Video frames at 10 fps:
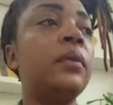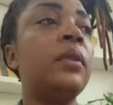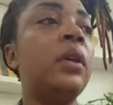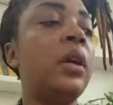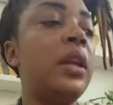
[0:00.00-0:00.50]

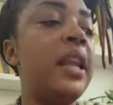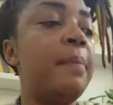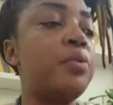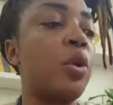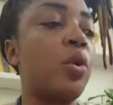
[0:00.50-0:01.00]
Les
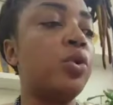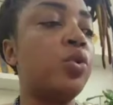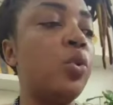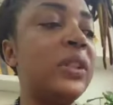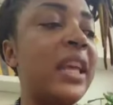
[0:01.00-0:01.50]

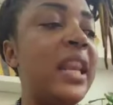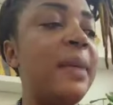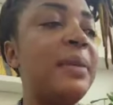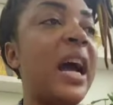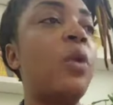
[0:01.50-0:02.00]
que les
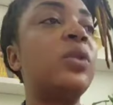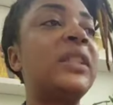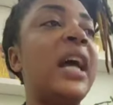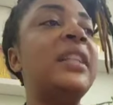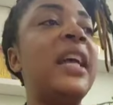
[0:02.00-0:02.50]

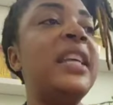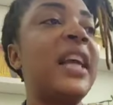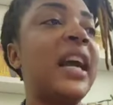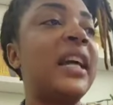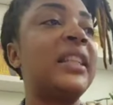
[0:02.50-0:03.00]
bracosandali
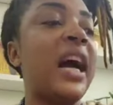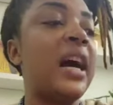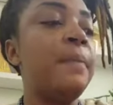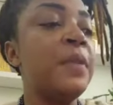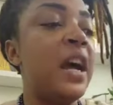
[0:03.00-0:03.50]
kakata
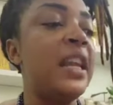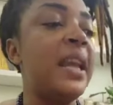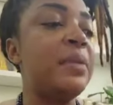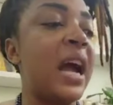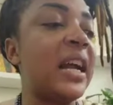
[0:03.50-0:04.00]
les
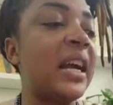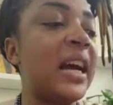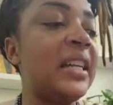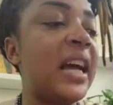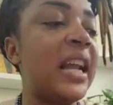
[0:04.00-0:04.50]

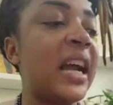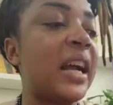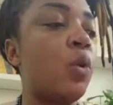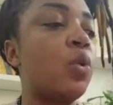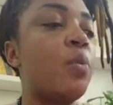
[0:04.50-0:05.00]
brakakanda la
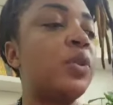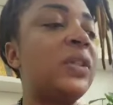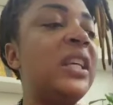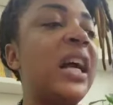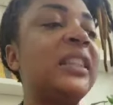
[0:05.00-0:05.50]

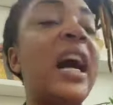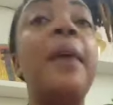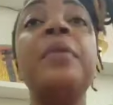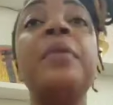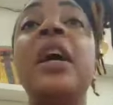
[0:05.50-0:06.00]
kakorobosi kata
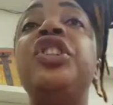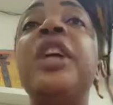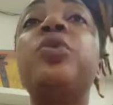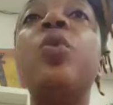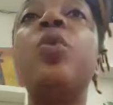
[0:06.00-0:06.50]

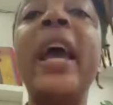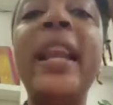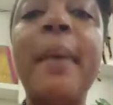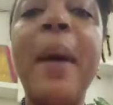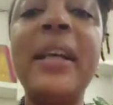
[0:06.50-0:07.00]
jezuke
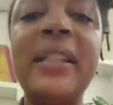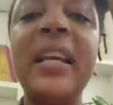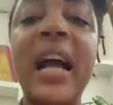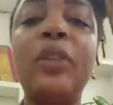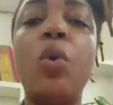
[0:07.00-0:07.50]
la basi
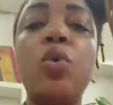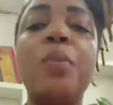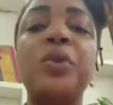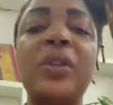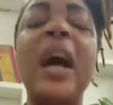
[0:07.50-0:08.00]

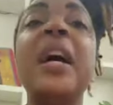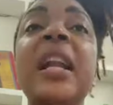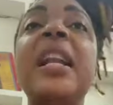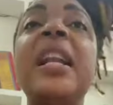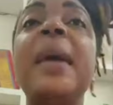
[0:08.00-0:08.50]
katorobosa
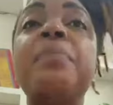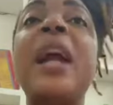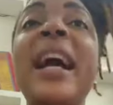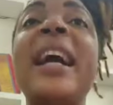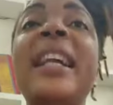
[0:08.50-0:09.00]

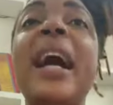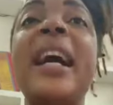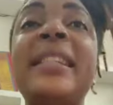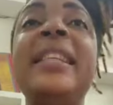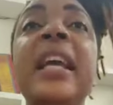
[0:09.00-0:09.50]

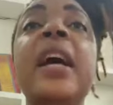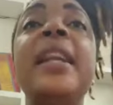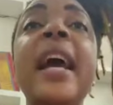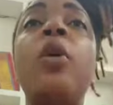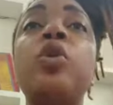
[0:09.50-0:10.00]
kasi,
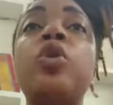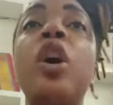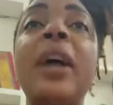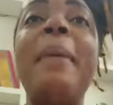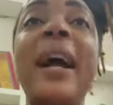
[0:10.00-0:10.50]
les
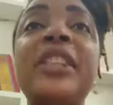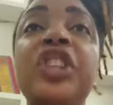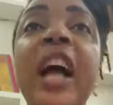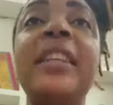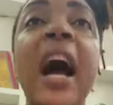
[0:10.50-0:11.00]
koskoda
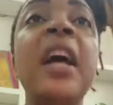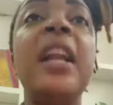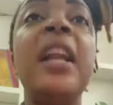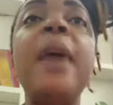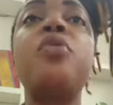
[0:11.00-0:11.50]
bakashanda
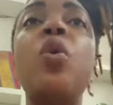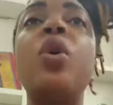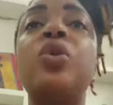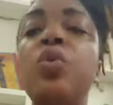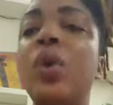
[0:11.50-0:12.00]

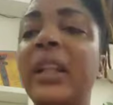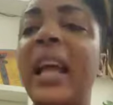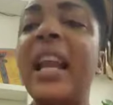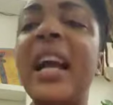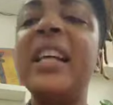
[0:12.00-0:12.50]
lebrukosu
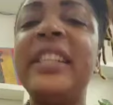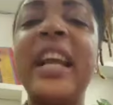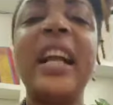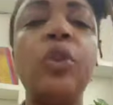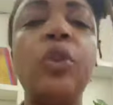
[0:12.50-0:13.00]
Les
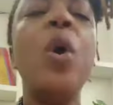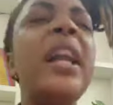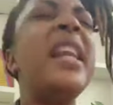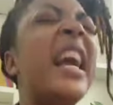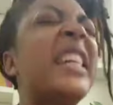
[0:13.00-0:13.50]
kato
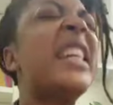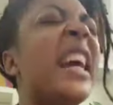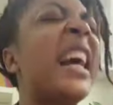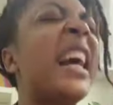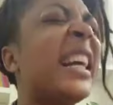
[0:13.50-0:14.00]
les
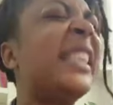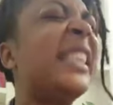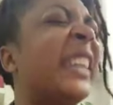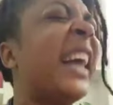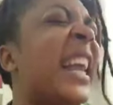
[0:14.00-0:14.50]
kakazi
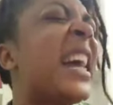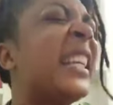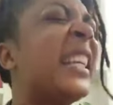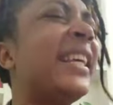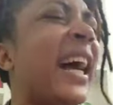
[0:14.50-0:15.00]

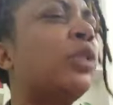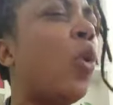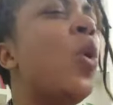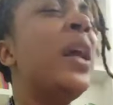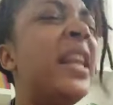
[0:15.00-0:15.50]
katalakase
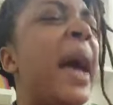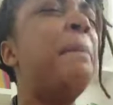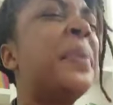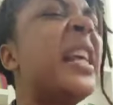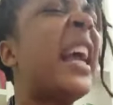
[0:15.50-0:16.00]
kato les
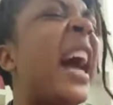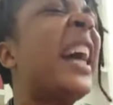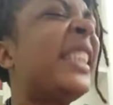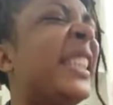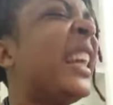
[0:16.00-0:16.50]

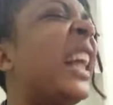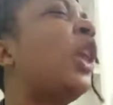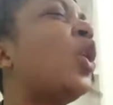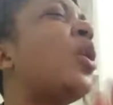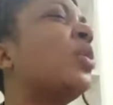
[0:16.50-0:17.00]
kakazi
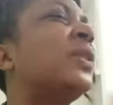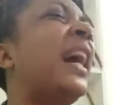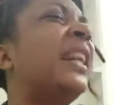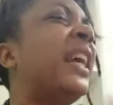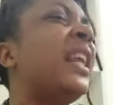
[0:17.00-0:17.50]

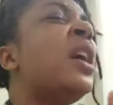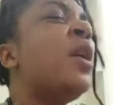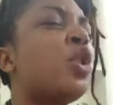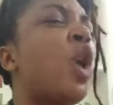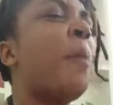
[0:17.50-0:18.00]
sande.
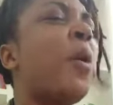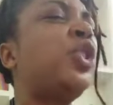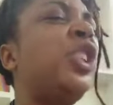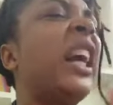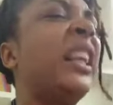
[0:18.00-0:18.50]

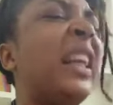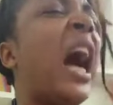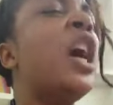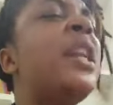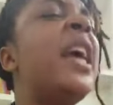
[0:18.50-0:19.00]
roboshi kata
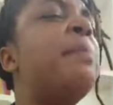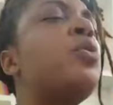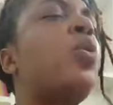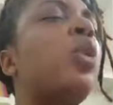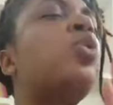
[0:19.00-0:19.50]

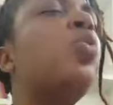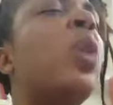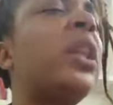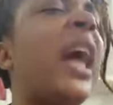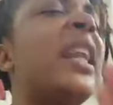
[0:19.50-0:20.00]
lebrukosu
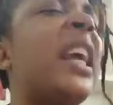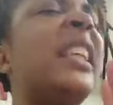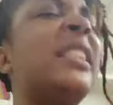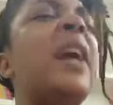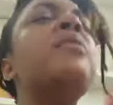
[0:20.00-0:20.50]

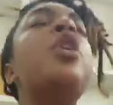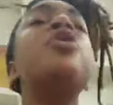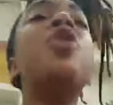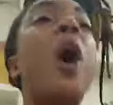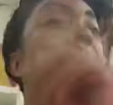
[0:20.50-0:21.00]
katalakasa.
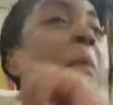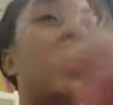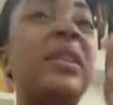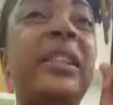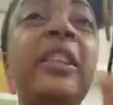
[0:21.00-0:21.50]
no
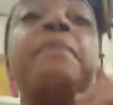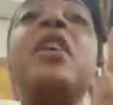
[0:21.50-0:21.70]
mercy je